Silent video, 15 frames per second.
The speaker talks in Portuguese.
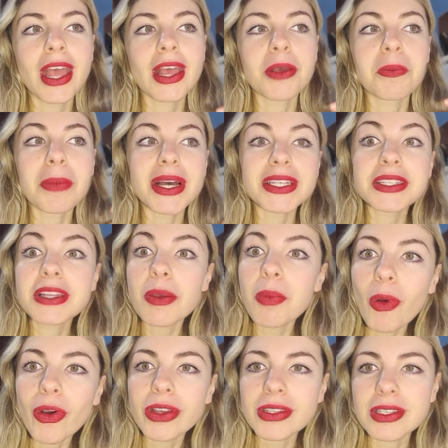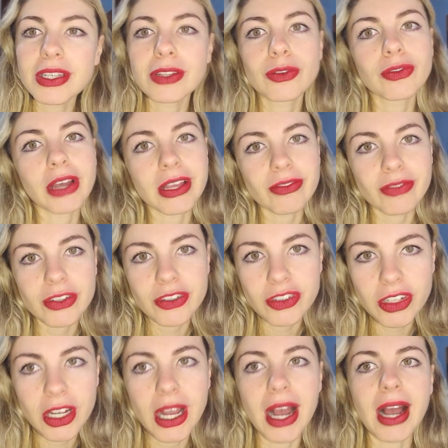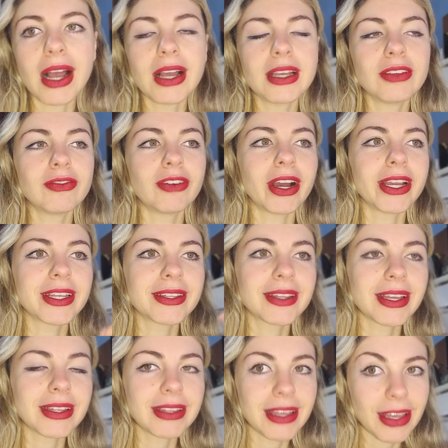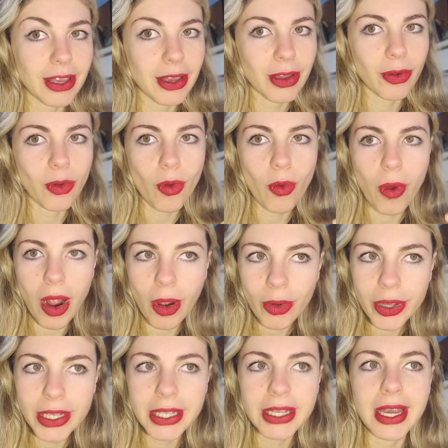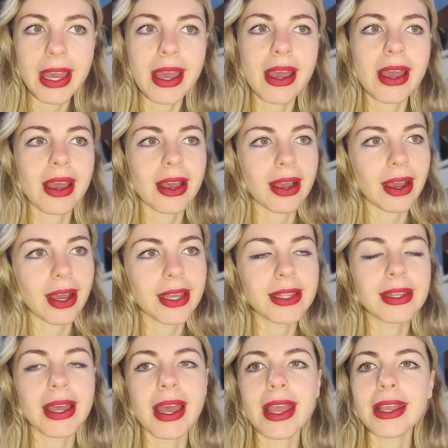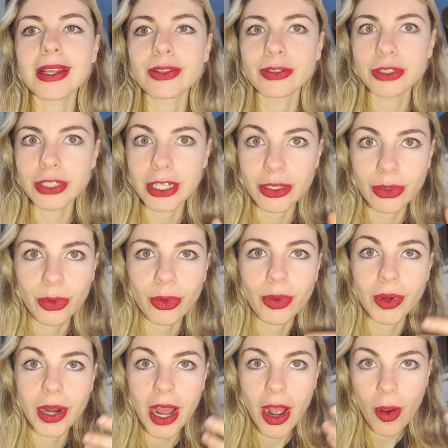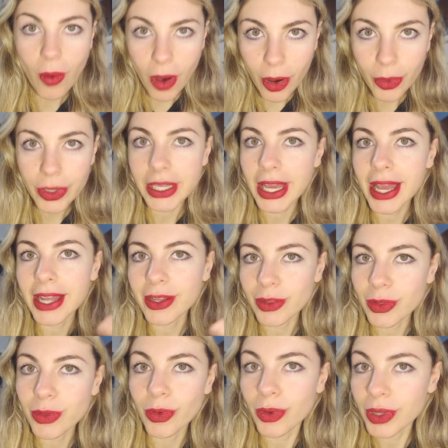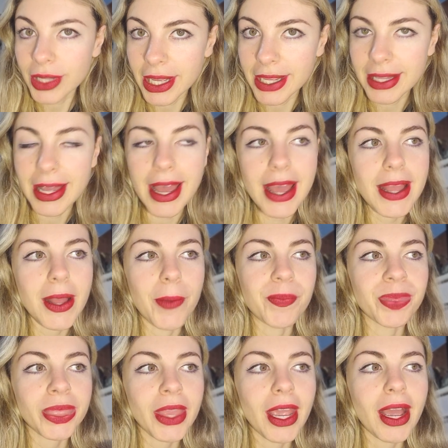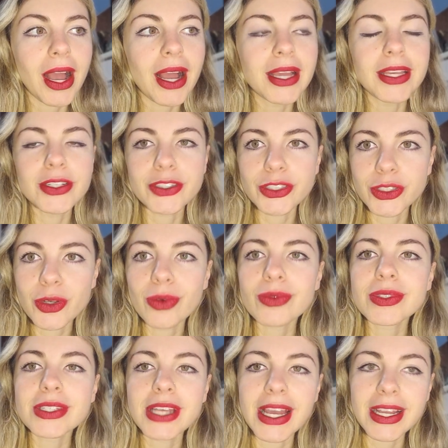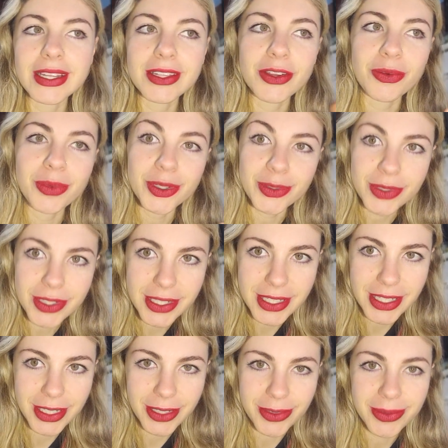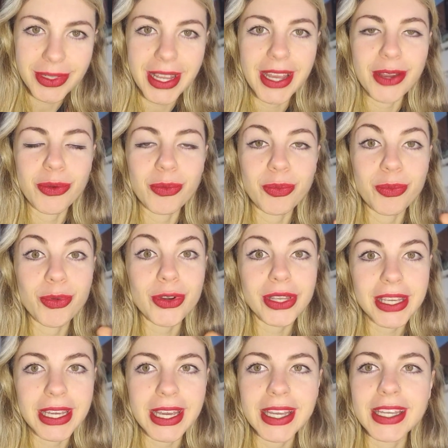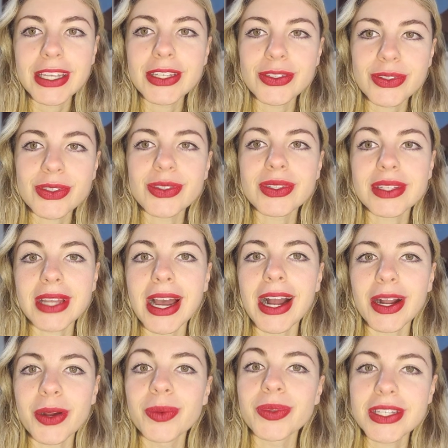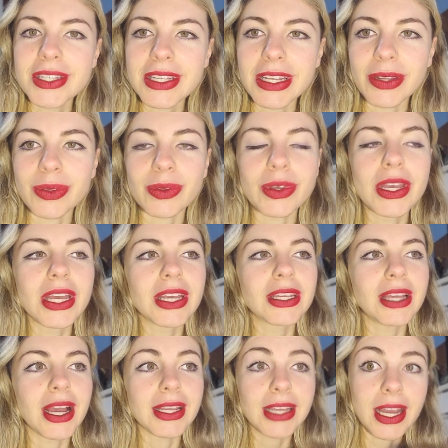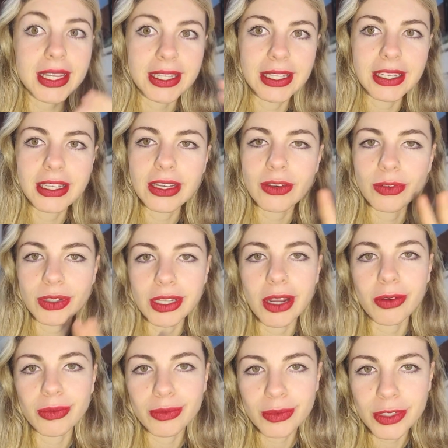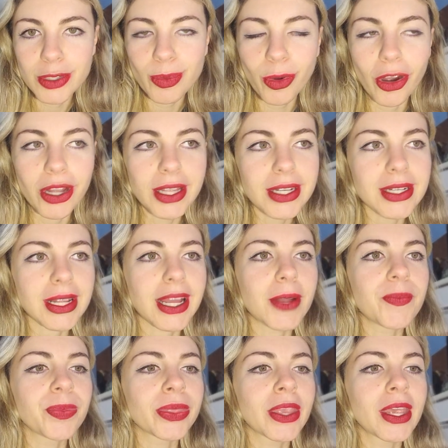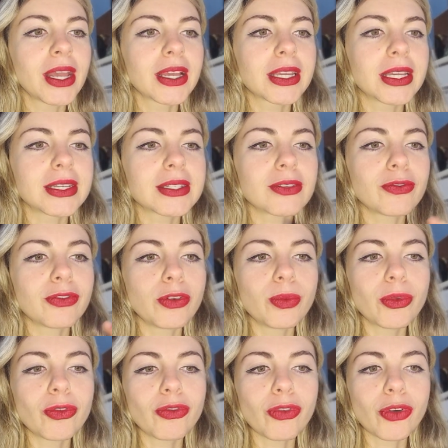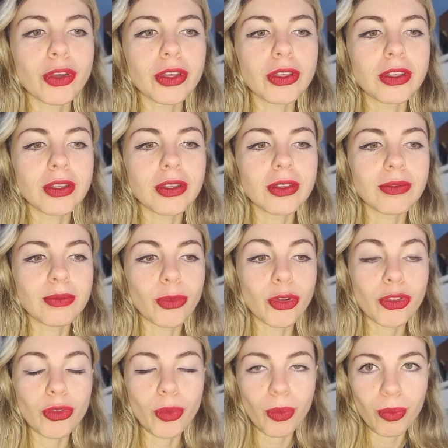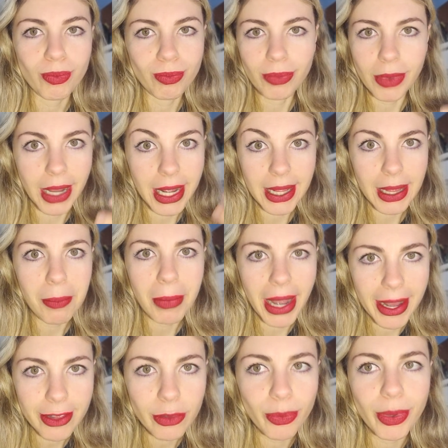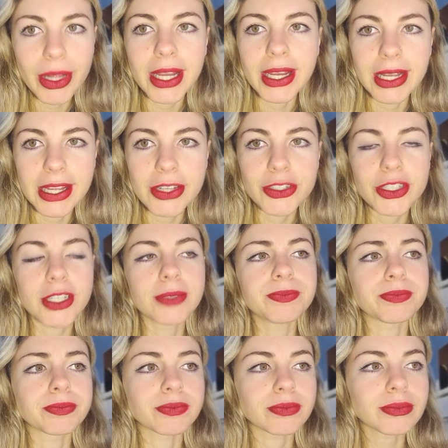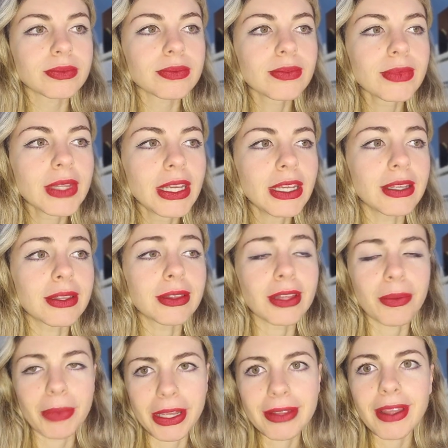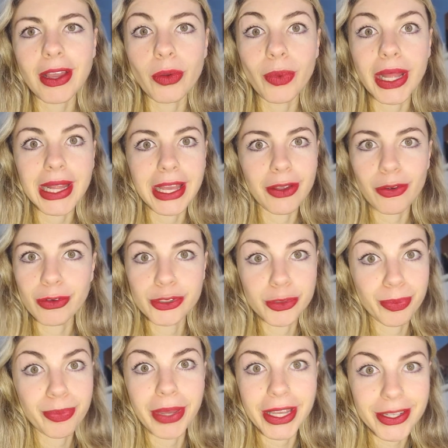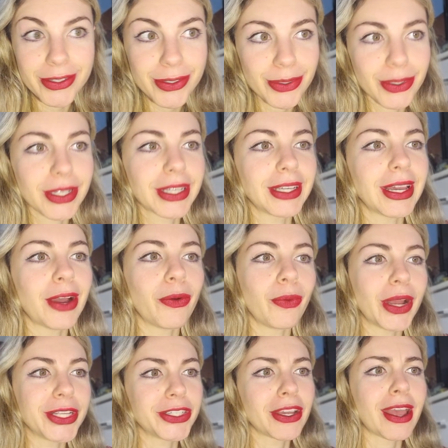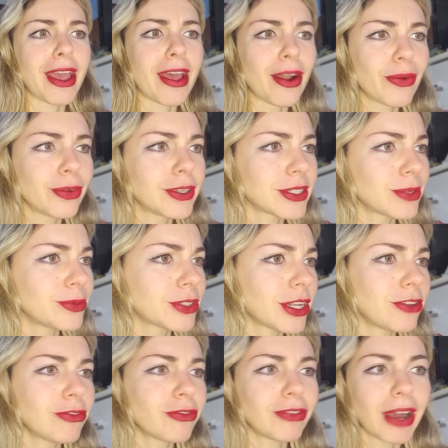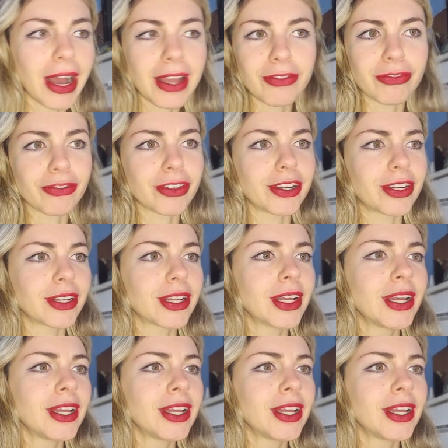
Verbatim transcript: Mas depois que tu vai investigar e vai entender qual que é a ideia do diretor, qual que é toda a ideia, aí a gente consegue ter uma noção, né, o porquê que isso tá acontecendo. E aí aqui eu vou dar um spoiler, né, que esse filme foi muito aclamado pela crítica e também tem um elenco de peso que é o Ed Harris, a Michelle Pfeiffer,